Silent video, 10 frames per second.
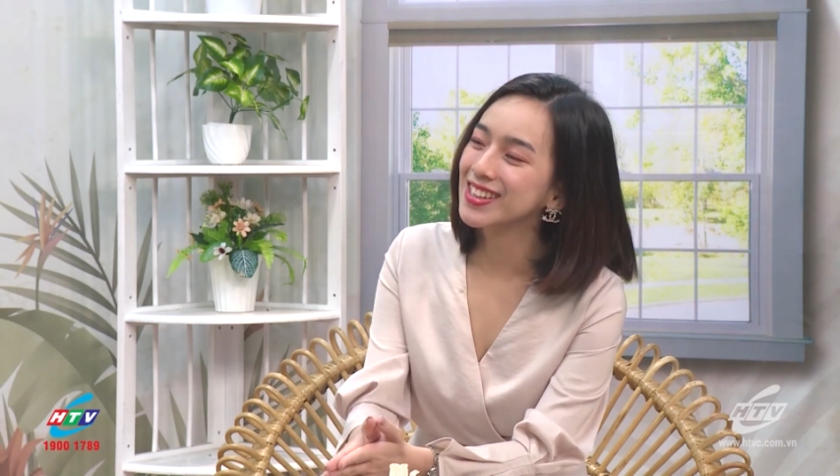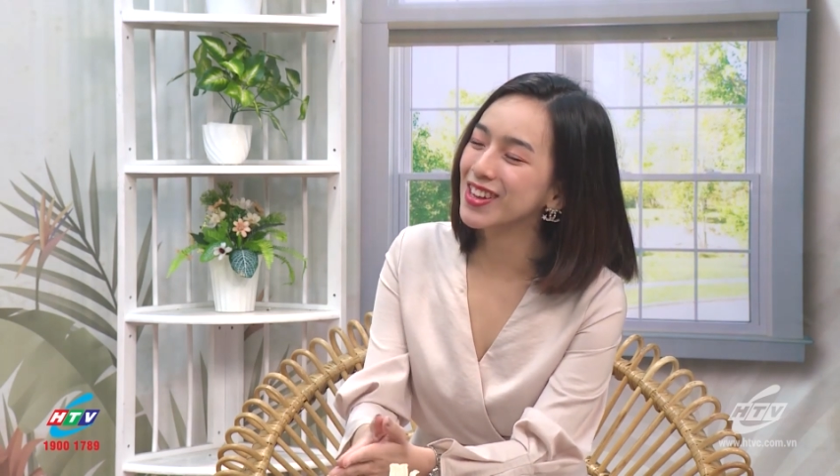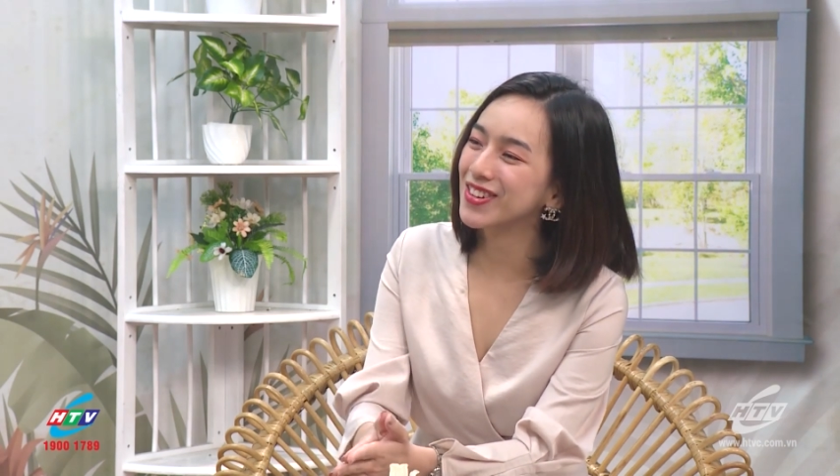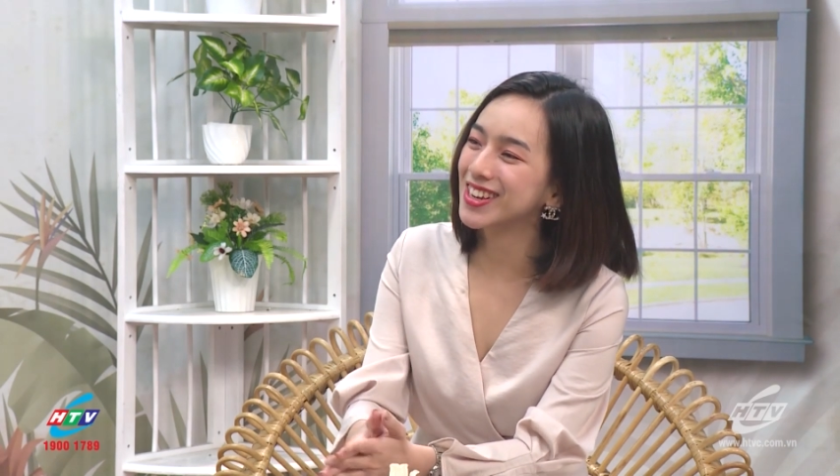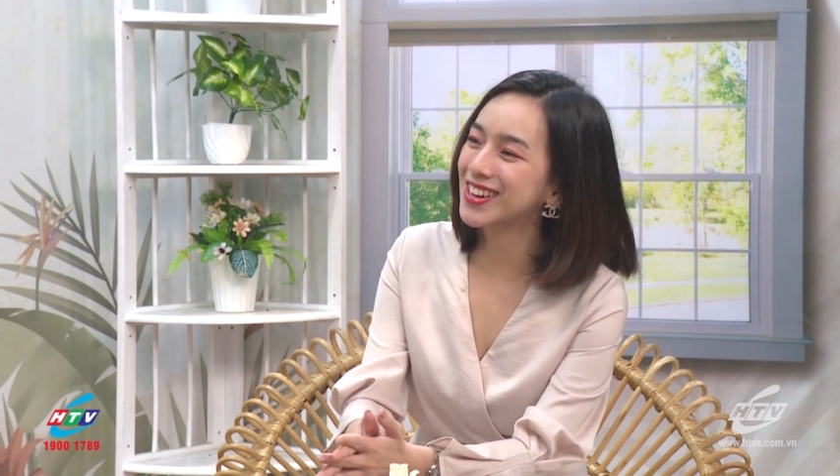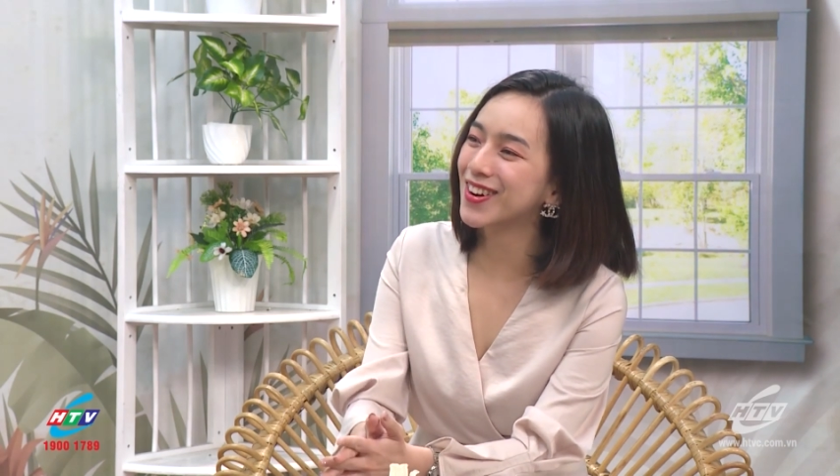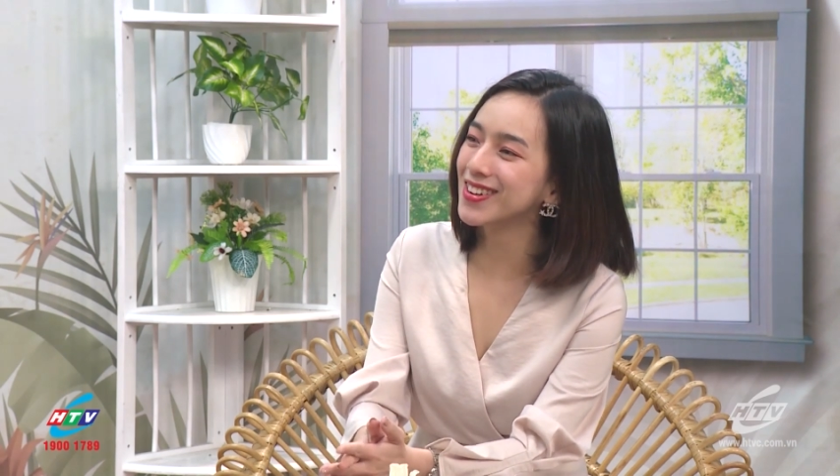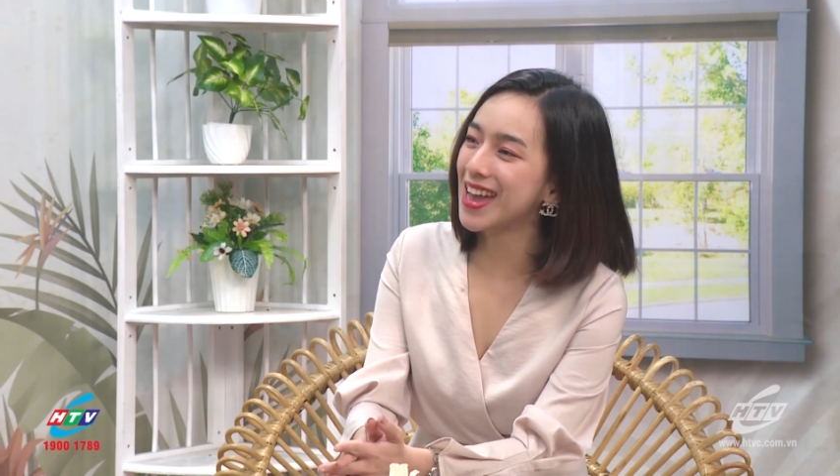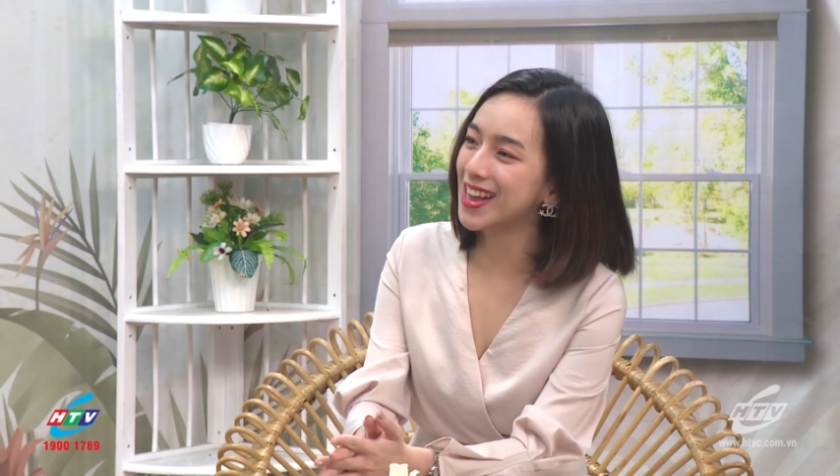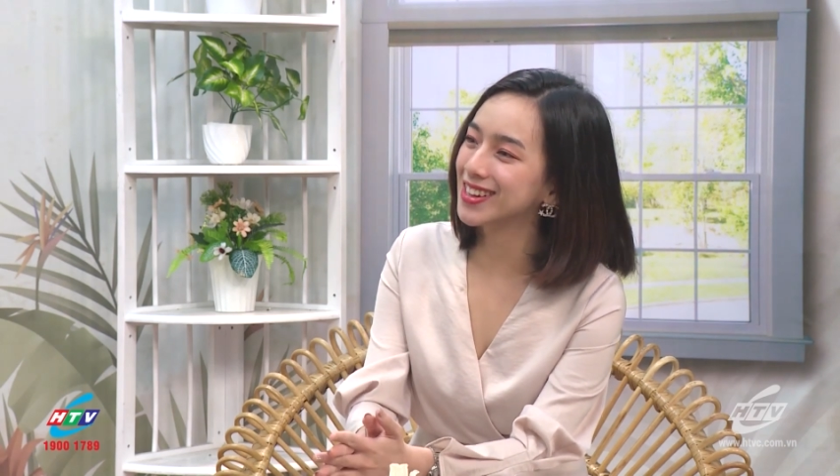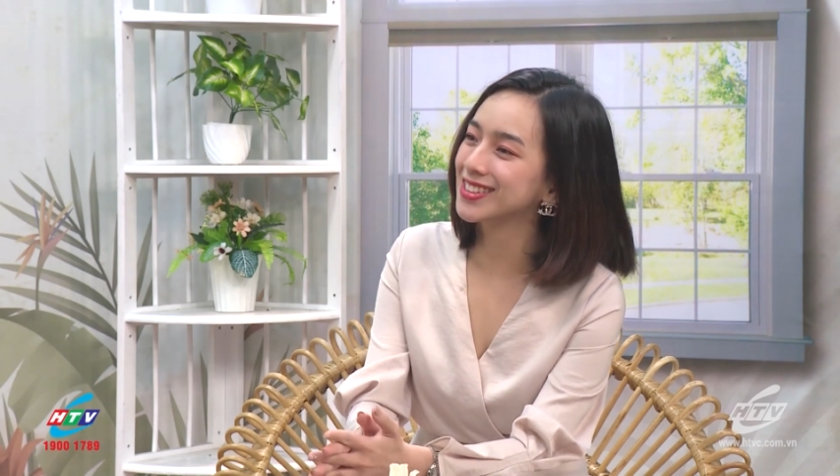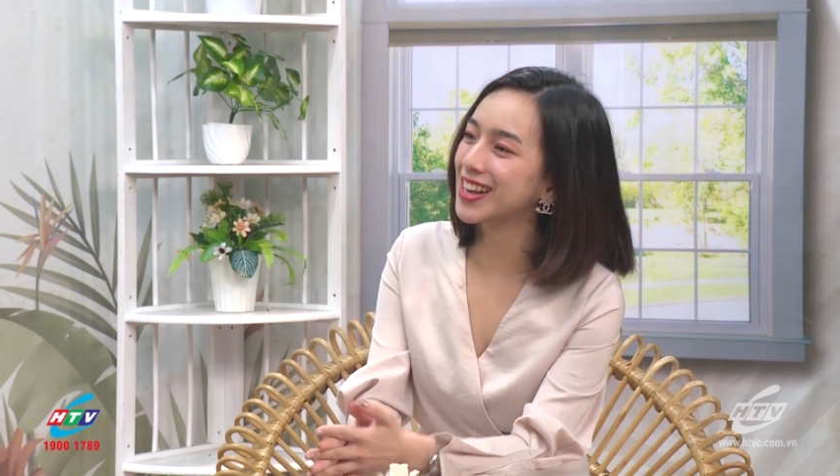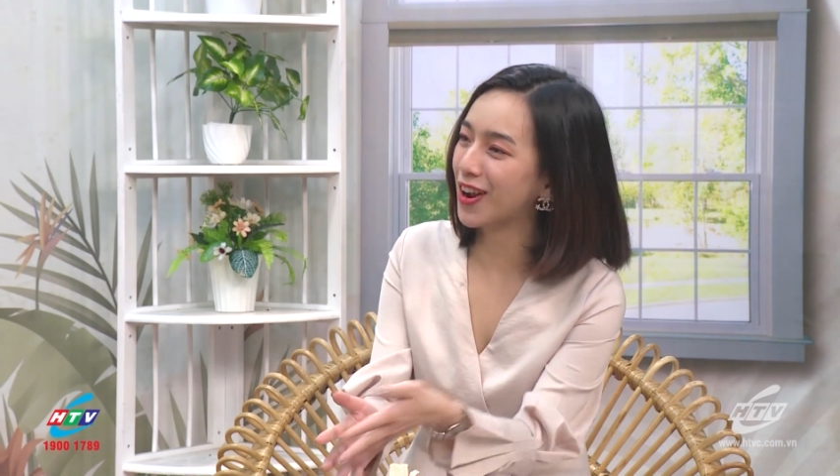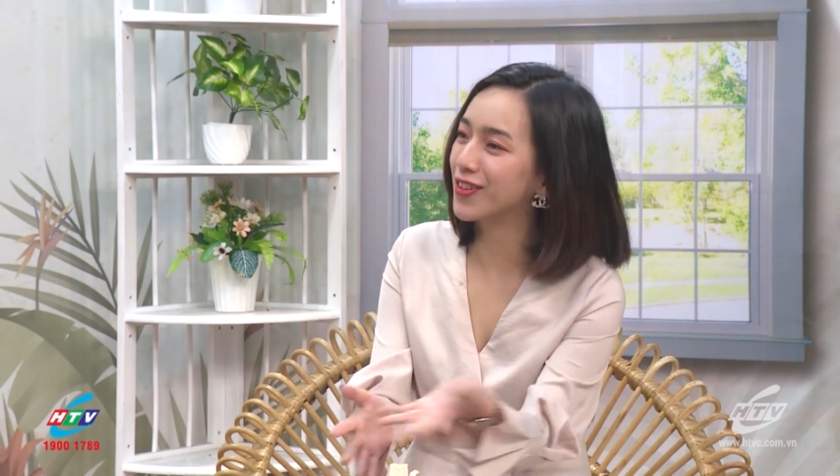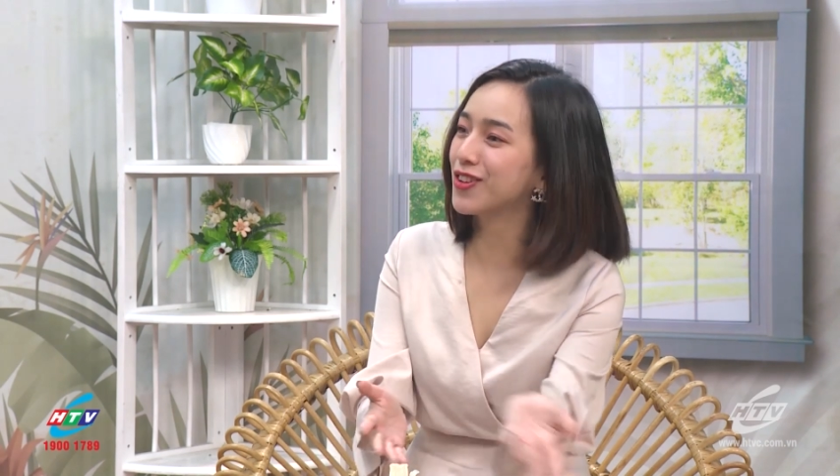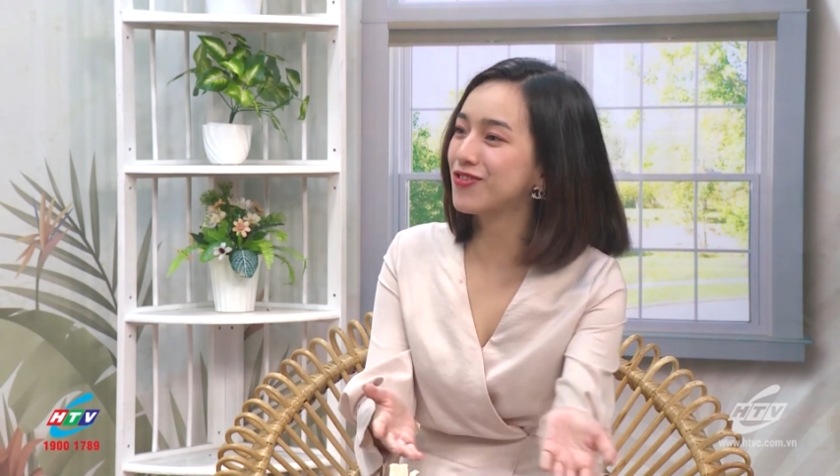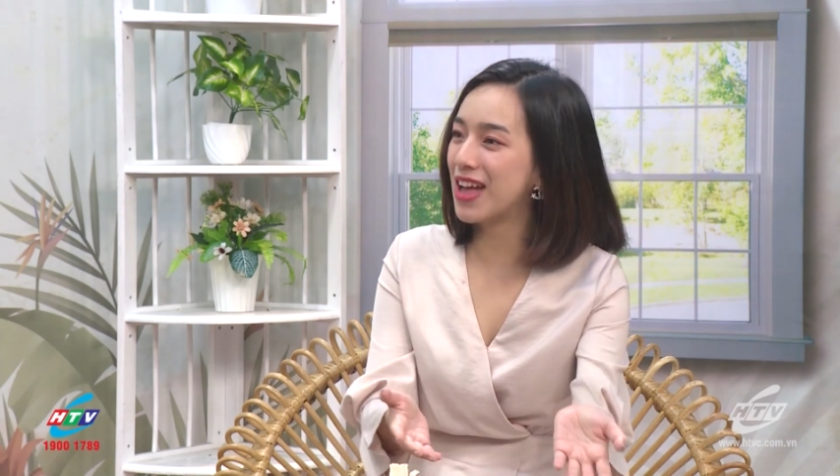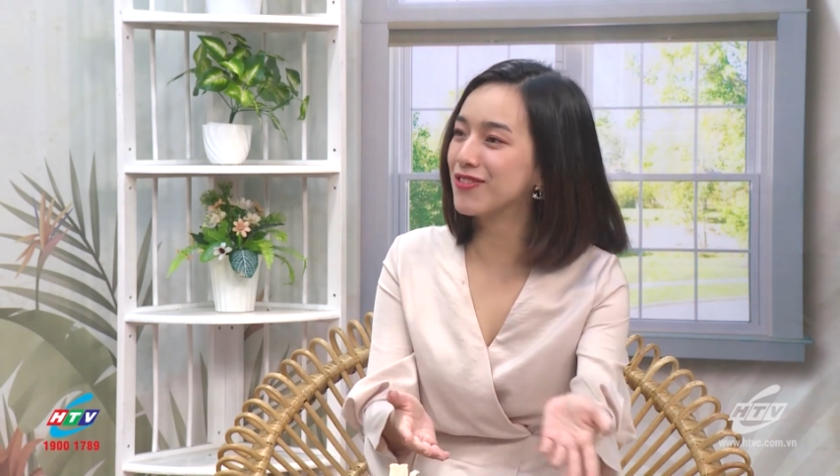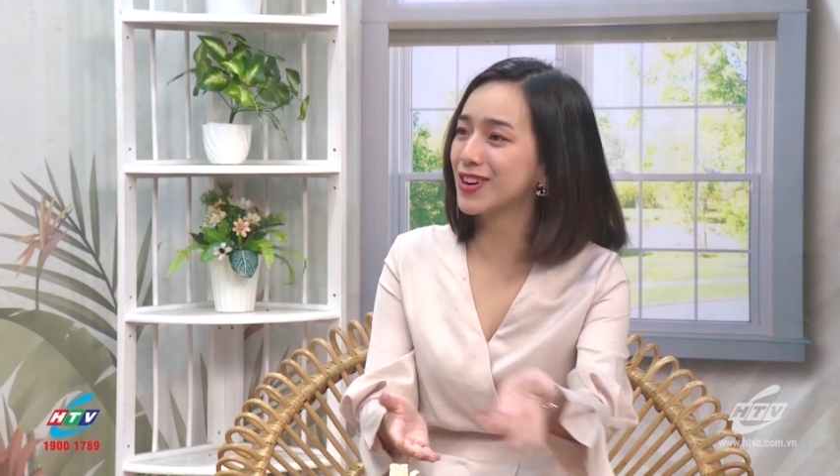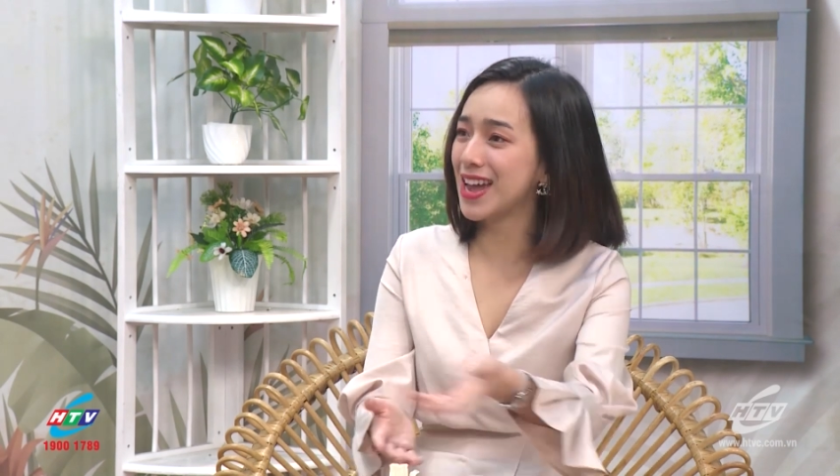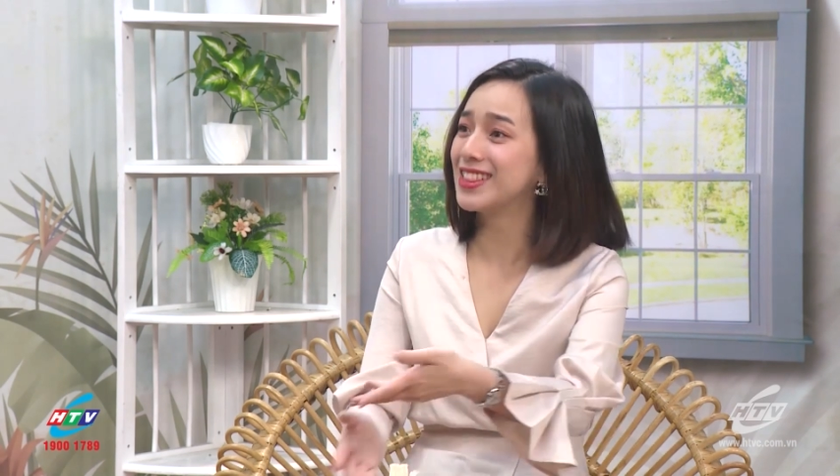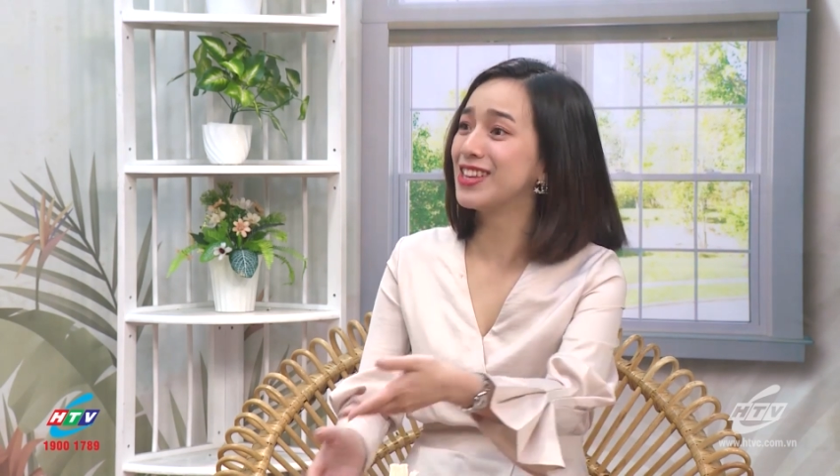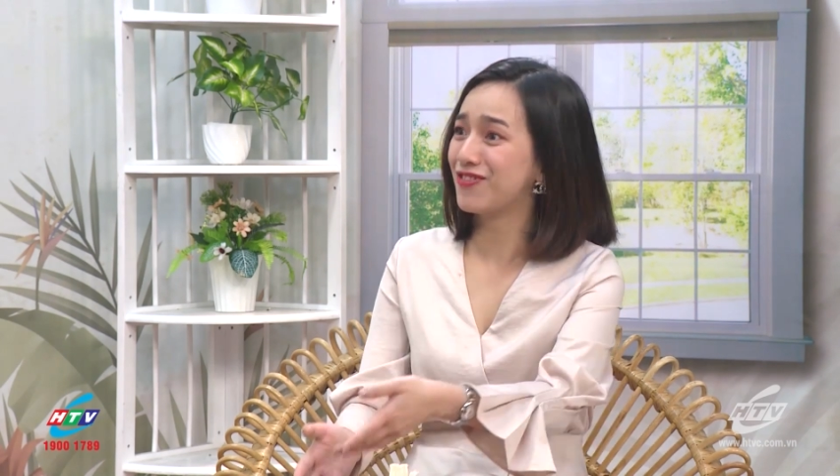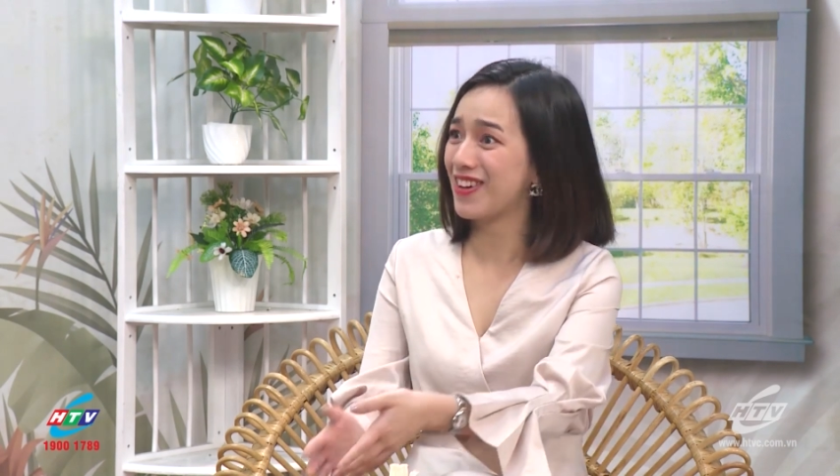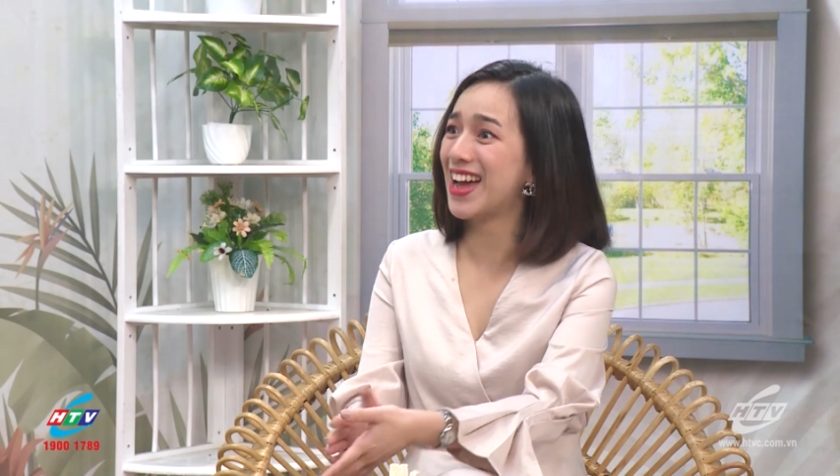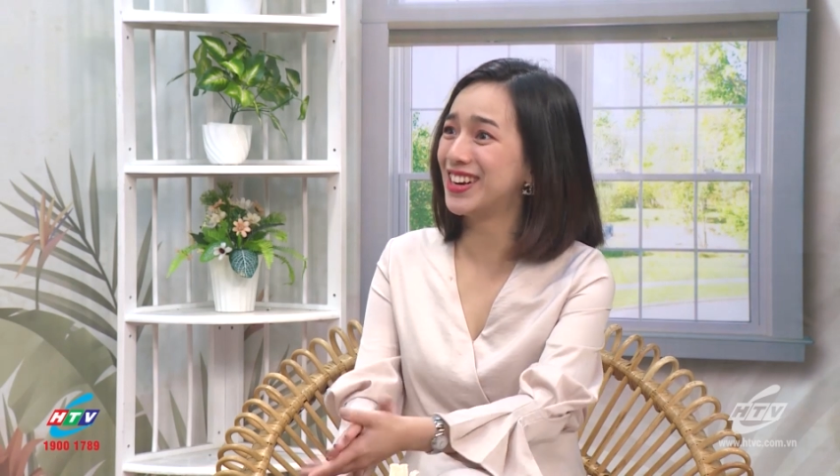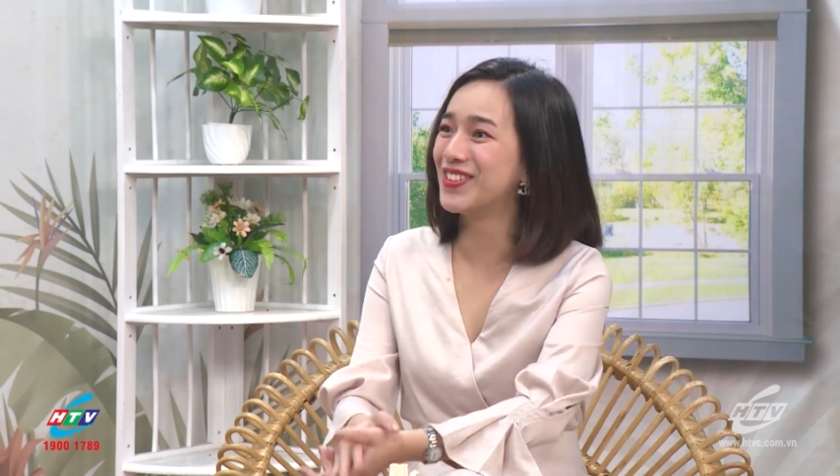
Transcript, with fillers: tại vì có người ta gọi có fan có anti fan